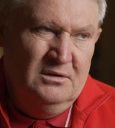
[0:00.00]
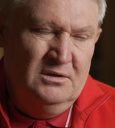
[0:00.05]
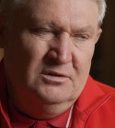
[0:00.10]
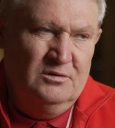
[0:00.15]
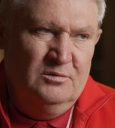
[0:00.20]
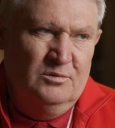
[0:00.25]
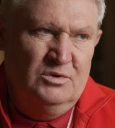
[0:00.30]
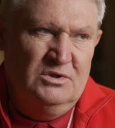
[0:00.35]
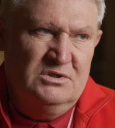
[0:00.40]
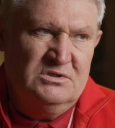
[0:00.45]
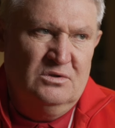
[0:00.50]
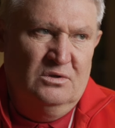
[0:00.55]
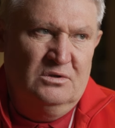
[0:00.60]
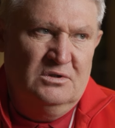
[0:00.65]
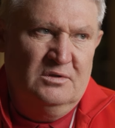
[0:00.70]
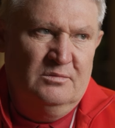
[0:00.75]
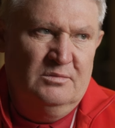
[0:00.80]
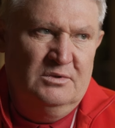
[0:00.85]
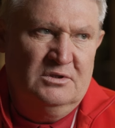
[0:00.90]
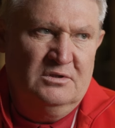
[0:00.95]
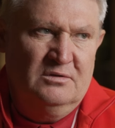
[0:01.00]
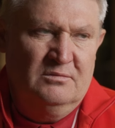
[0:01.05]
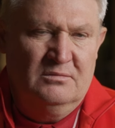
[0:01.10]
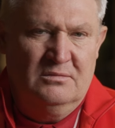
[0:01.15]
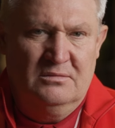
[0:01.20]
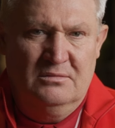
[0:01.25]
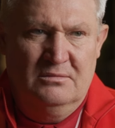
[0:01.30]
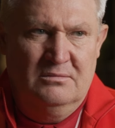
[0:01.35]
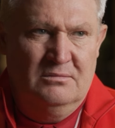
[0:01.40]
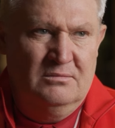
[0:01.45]
Я думаю, не стоит об
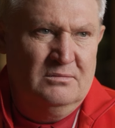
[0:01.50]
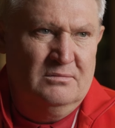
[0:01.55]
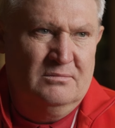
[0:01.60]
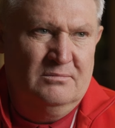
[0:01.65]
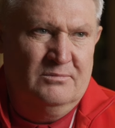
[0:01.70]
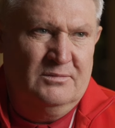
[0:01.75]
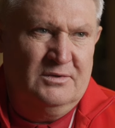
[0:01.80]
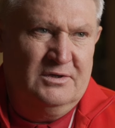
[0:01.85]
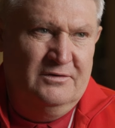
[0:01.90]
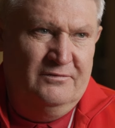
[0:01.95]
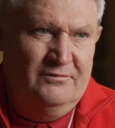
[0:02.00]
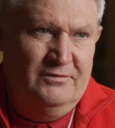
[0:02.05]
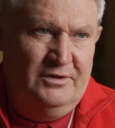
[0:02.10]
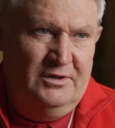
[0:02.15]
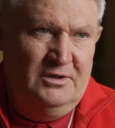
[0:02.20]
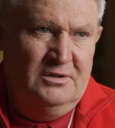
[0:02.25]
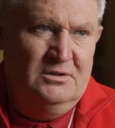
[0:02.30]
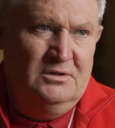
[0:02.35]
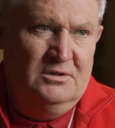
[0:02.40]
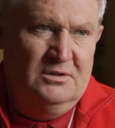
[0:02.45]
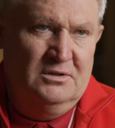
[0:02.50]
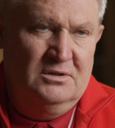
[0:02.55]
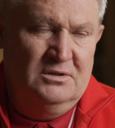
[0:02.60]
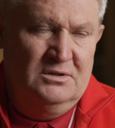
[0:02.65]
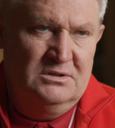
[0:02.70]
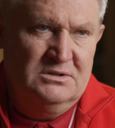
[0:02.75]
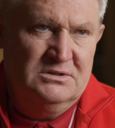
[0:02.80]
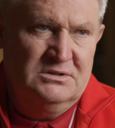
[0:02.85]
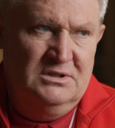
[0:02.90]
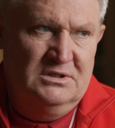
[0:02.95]
этом говорить.
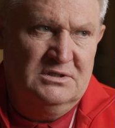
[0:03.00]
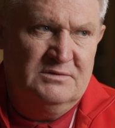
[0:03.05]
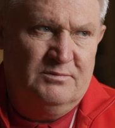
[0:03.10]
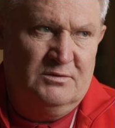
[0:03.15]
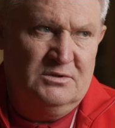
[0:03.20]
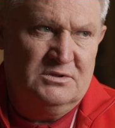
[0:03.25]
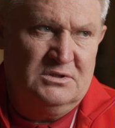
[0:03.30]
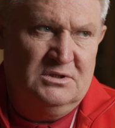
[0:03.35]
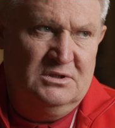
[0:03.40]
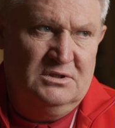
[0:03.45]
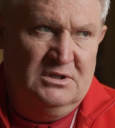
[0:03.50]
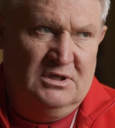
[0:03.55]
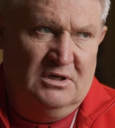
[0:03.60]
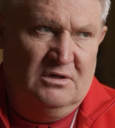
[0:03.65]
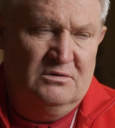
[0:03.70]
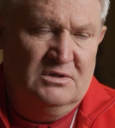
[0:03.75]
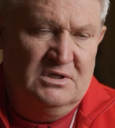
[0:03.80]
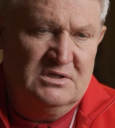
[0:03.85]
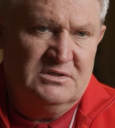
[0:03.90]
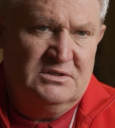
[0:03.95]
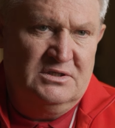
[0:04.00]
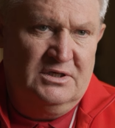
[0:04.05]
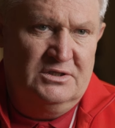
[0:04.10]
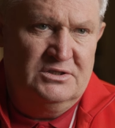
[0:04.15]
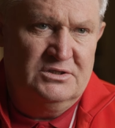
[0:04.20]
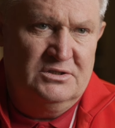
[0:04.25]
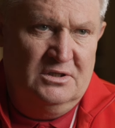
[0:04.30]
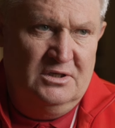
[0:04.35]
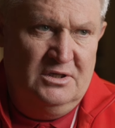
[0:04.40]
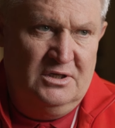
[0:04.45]
Э, здесь просто, да, у нас три
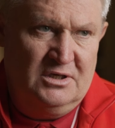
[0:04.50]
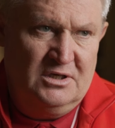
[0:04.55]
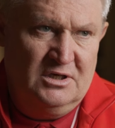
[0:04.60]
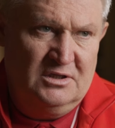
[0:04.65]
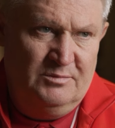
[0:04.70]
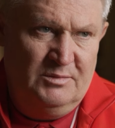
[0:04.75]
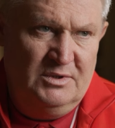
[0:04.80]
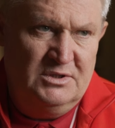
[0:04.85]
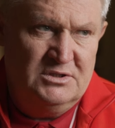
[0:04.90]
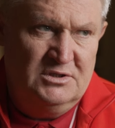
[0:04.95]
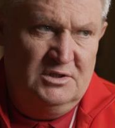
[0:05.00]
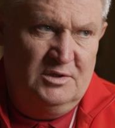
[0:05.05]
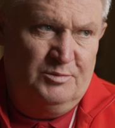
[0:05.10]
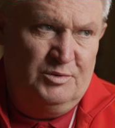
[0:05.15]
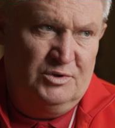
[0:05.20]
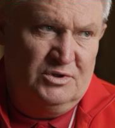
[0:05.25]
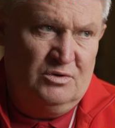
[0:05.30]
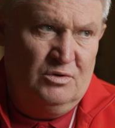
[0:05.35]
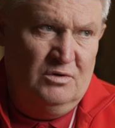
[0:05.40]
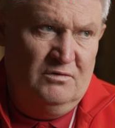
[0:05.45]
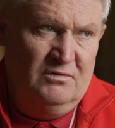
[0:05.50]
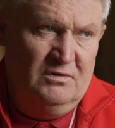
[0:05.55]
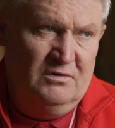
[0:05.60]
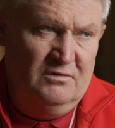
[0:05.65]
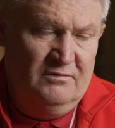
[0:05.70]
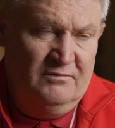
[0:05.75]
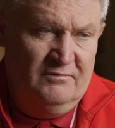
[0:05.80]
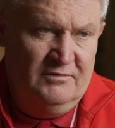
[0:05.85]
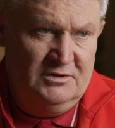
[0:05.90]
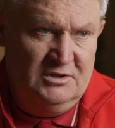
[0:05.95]
человека отмечены.
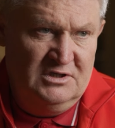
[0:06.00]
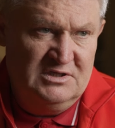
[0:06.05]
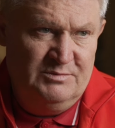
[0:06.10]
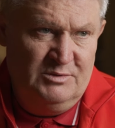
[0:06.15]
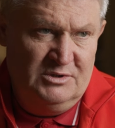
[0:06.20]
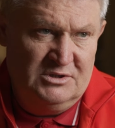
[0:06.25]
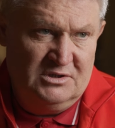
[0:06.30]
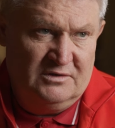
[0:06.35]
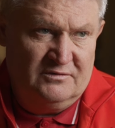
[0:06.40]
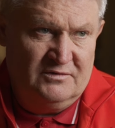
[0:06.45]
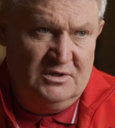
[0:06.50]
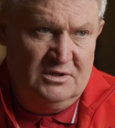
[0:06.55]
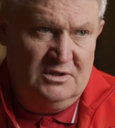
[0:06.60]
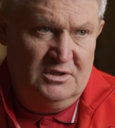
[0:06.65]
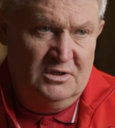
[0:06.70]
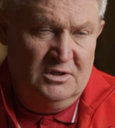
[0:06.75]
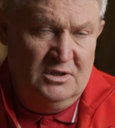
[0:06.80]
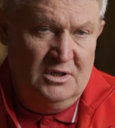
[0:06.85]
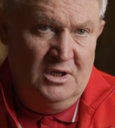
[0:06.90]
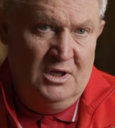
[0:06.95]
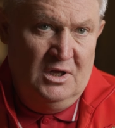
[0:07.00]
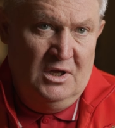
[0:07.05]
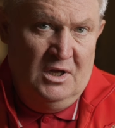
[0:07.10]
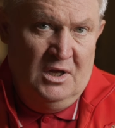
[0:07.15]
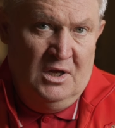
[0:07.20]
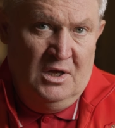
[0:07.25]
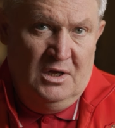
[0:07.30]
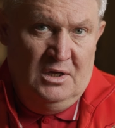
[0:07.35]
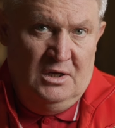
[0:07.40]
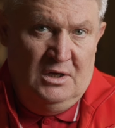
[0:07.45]
Петрова в этот список входила.
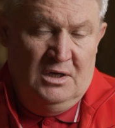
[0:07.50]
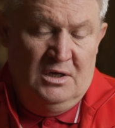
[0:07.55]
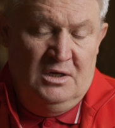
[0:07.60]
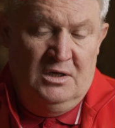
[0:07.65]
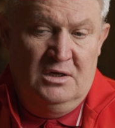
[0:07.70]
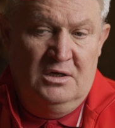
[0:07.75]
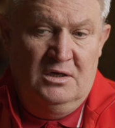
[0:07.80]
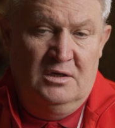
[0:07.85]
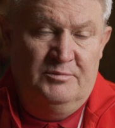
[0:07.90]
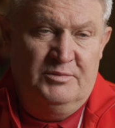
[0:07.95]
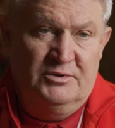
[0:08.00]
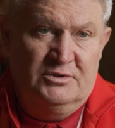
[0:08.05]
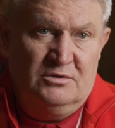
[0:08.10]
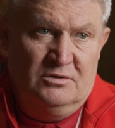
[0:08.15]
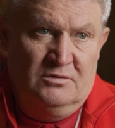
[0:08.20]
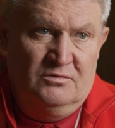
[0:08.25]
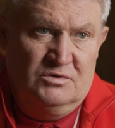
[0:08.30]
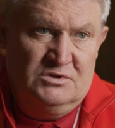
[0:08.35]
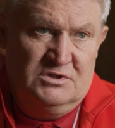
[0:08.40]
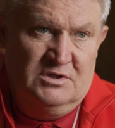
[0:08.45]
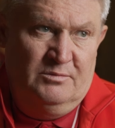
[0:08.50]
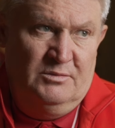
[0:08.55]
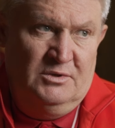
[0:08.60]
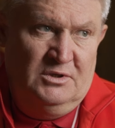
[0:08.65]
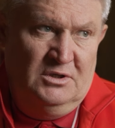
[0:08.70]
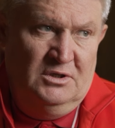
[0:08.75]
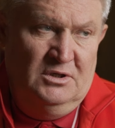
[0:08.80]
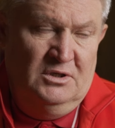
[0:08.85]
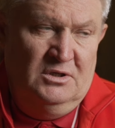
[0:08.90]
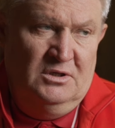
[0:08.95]
Э, Петрову
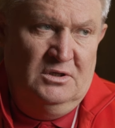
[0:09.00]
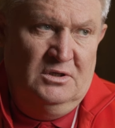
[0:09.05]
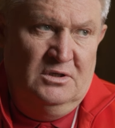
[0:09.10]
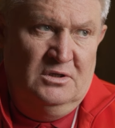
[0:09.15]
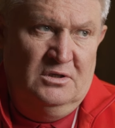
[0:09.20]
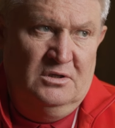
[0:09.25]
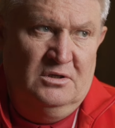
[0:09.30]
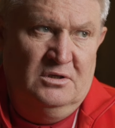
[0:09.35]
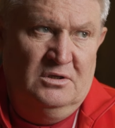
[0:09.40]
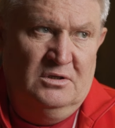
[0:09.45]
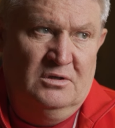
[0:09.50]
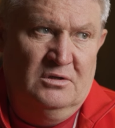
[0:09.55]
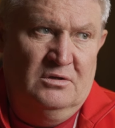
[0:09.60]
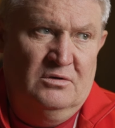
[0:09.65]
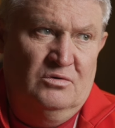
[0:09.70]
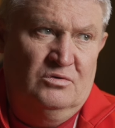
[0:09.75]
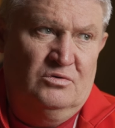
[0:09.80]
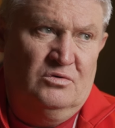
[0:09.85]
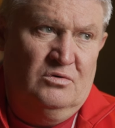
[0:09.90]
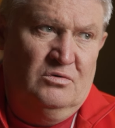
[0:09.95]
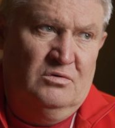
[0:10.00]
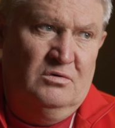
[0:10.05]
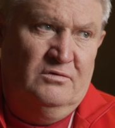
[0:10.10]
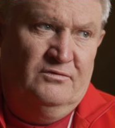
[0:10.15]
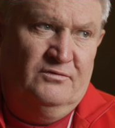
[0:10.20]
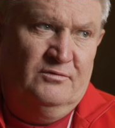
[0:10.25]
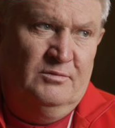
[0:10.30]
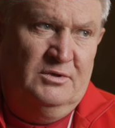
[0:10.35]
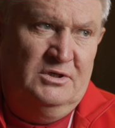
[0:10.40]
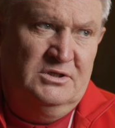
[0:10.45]
заменили, у другого
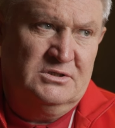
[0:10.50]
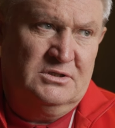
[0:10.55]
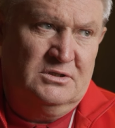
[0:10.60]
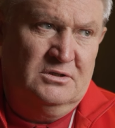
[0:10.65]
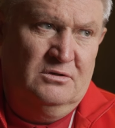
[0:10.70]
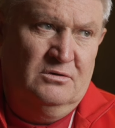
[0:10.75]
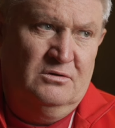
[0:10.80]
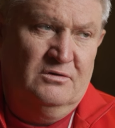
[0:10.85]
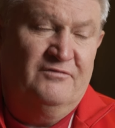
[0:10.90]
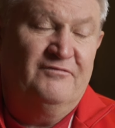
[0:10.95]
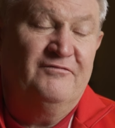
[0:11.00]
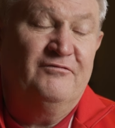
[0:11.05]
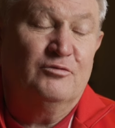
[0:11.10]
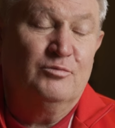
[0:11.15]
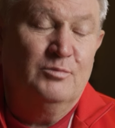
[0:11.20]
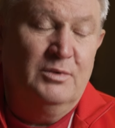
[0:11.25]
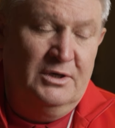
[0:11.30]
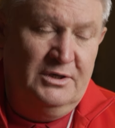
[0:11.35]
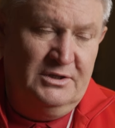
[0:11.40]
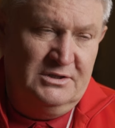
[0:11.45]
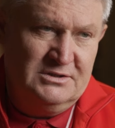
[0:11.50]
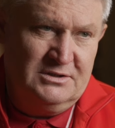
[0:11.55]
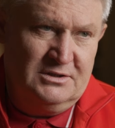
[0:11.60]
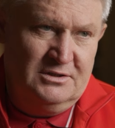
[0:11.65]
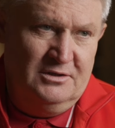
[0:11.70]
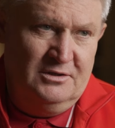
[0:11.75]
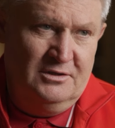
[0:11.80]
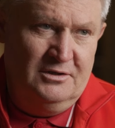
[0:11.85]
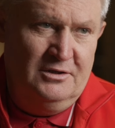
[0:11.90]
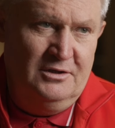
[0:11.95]
э,
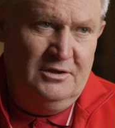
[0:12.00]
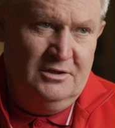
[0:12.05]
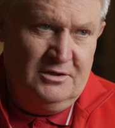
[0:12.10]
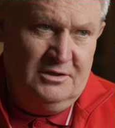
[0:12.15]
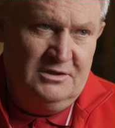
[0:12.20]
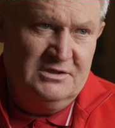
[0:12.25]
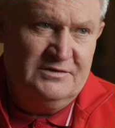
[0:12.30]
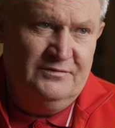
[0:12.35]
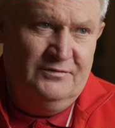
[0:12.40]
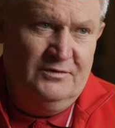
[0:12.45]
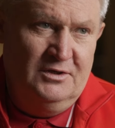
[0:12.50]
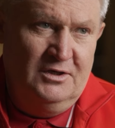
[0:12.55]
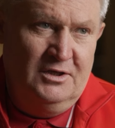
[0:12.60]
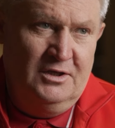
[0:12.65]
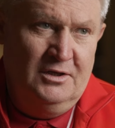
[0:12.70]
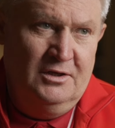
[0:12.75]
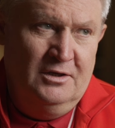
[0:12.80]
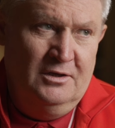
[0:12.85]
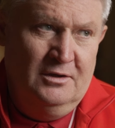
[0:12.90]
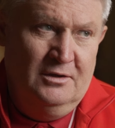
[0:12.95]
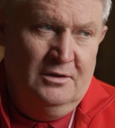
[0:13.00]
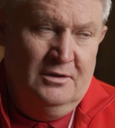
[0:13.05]
футболистки икры свели.